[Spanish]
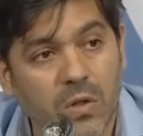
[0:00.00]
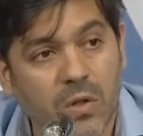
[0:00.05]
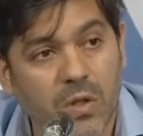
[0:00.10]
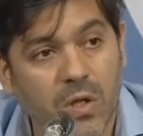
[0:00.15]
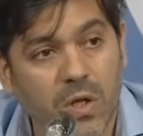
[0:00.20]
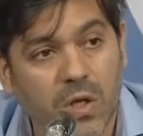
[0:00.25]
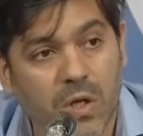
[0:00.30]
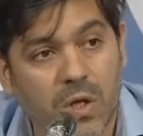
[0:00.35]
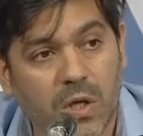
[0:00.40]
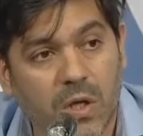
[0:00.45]

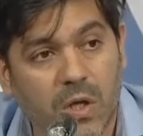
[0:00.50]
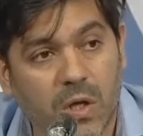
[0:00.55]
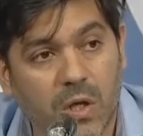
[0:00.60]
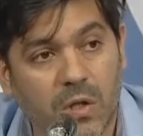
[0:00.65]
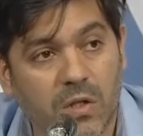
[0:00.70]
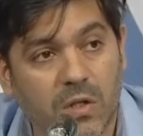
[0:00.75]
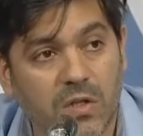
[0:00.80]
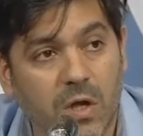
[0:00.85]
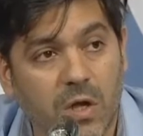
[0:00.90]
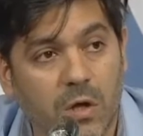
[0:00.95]
de
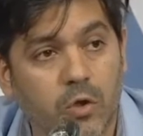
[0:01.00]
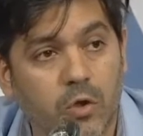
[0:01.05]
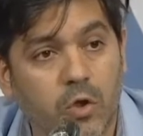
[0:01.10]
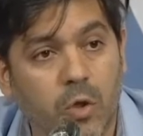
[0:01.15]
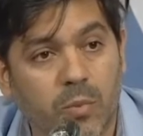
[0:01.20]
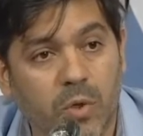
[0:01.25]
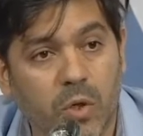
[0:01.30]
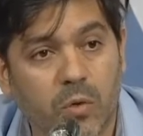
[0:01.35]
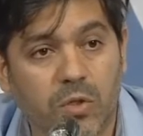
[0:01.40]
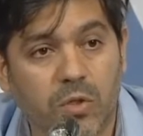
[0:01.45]

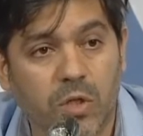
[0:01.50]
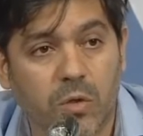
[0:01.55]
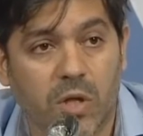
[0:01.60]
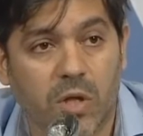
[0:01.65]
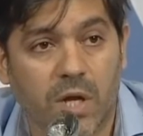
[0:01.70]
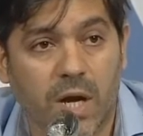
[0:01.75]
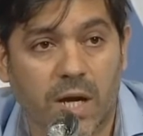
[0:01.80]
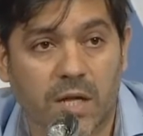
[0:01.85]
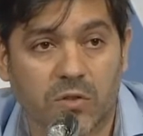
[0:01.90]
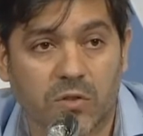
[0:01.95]
Desarrollo Productivo
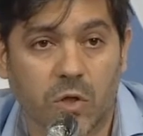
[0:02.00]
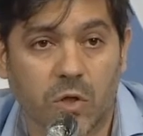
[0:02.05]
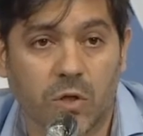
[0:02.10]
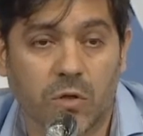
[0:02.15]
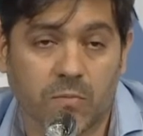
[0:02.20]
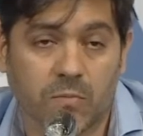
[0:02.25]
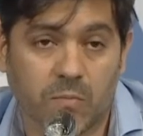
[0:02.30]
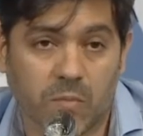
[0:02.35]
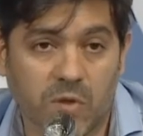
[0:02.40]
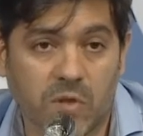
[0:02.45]
de la
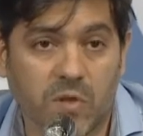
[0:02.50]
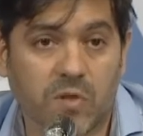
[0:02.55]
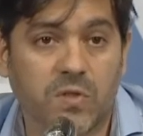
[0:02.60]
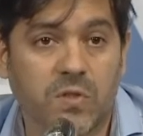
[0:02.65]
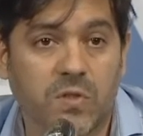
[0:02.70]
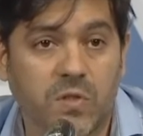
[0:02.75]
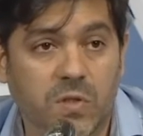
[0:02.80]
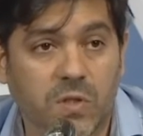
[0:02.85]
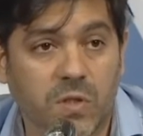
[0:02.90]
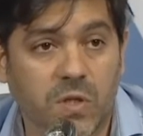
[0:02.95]
Nación y
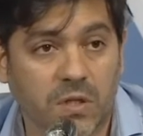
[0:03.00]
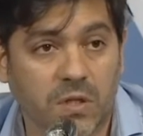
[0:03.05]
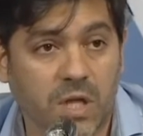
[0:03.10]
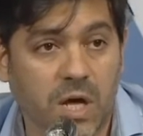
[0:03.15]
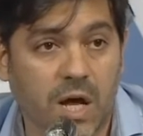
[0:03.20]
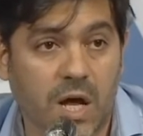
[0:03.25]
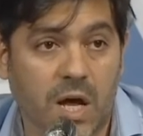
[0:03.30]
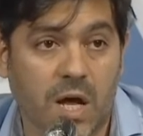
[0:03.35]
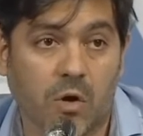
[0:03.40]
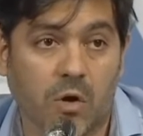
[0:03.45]
si
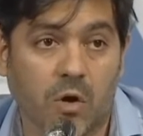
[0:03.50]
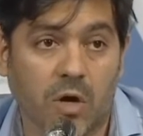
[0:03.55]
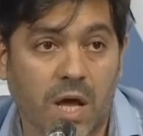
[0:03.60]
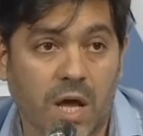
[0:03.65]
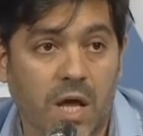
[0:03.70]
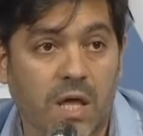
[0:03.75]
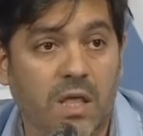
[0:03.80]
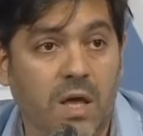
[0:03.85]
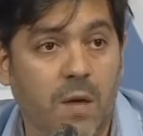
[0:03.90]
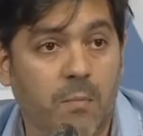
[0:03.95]
está el ok
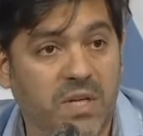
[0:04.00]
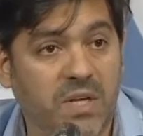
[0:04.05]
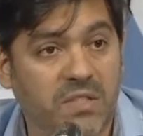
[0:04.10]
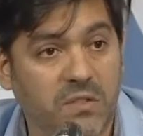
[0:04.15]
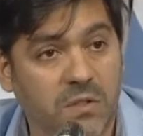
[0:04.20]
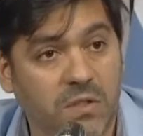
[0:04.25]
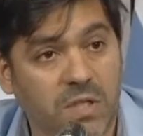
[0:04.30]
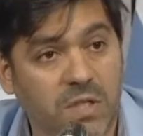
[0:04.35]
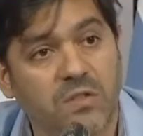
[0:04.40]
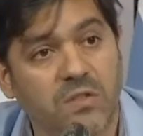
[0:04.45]
de ambas
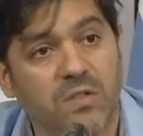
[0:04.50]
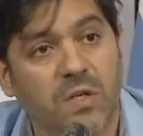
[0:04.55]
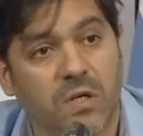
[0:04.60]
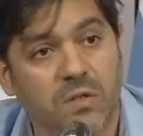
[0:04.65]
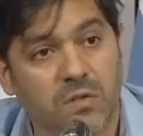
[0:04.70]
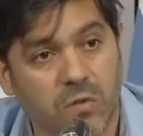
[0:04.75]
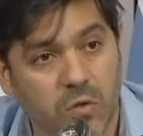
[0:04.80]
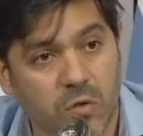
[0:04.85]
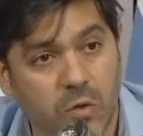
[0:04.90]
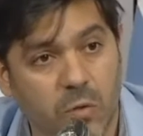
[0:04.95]

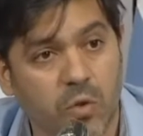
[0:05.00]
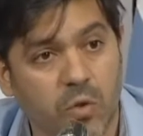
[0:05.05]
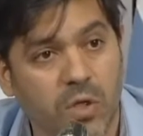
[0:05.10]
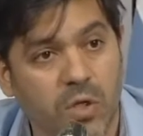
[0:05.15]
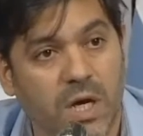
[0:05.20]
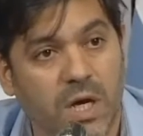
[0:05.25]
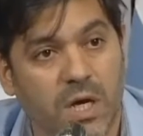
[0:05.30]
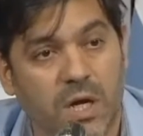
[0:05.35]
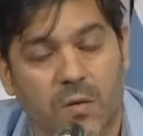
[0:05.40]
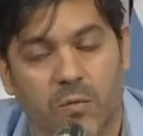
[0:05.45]
instancias,
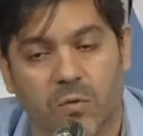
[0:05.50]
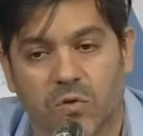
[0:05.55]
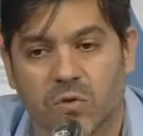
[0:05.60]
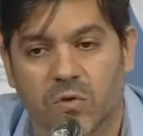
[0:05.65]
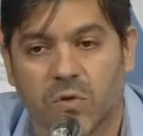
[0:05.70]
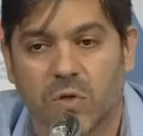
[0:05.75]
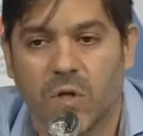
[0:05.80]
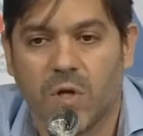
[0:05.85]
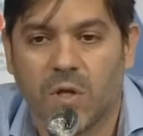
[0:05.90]
comunicaremos